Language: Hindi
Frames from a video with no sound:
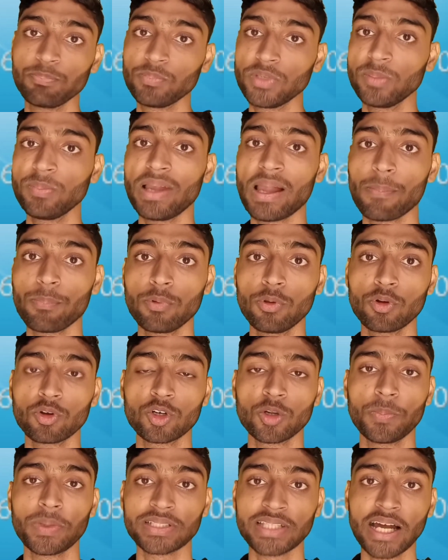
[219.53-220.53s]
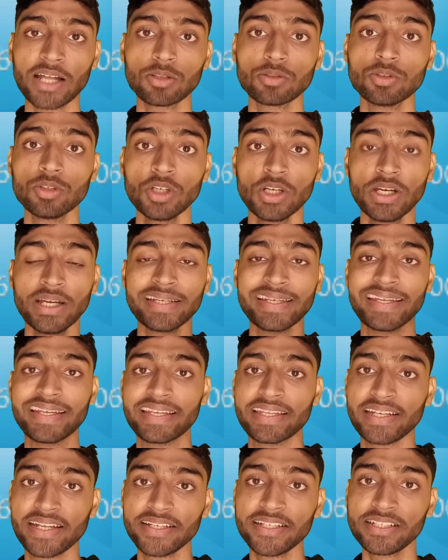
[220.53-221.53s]
सिंपली मैं आप लोगों को बता दूँ कि
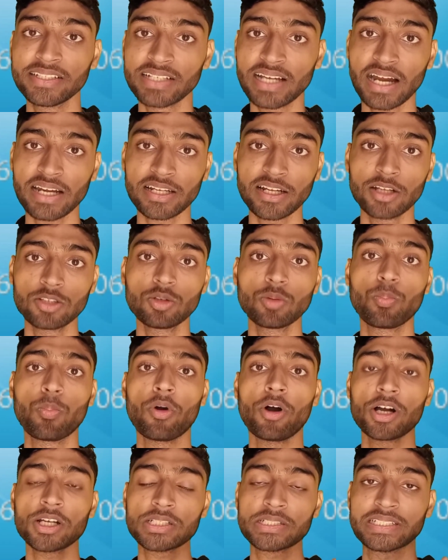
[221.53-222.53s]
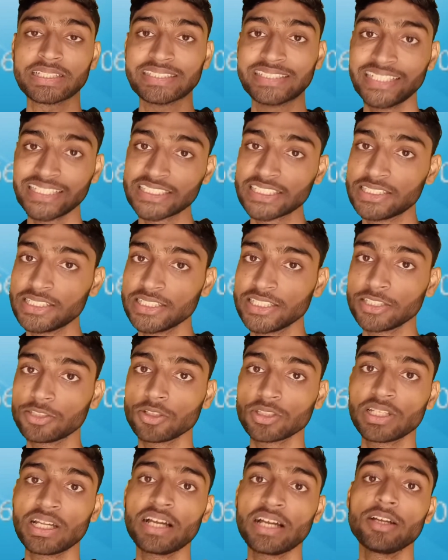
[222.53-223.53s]
क्रेडिट कार्ड का जो फर्स्ट सिक्स
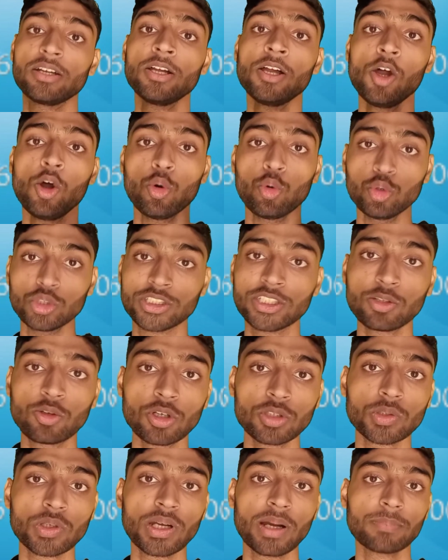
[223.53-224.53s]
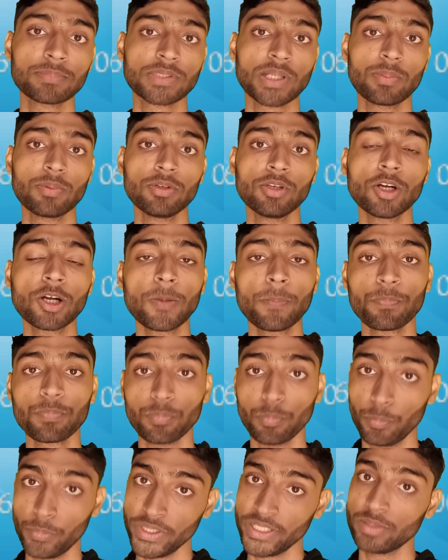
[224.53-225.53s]
डिजिट होता है उसी को जो है हम सभी
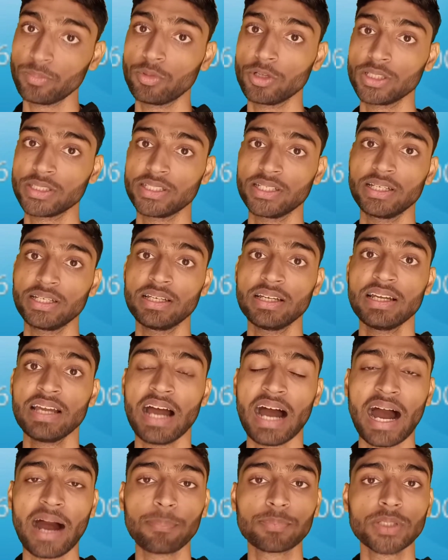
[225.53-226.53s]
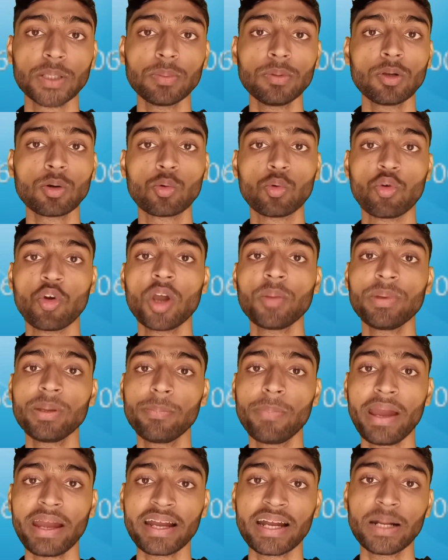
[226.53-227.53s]
लोग बिन बोलते हैं आप सभी लोग कोई
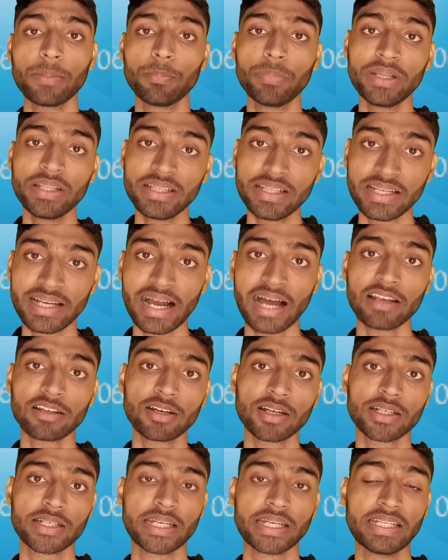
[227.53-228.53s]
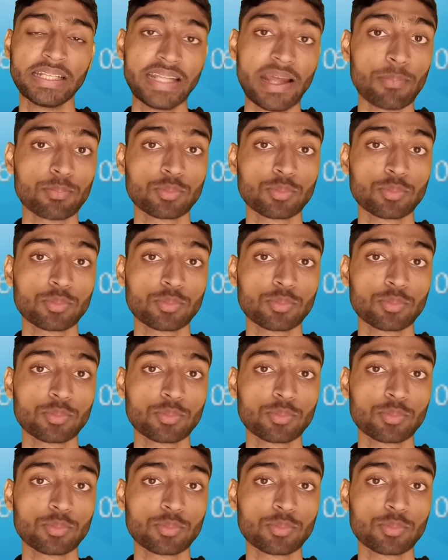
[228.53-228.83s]
भी बैंक का बिन निकाल करके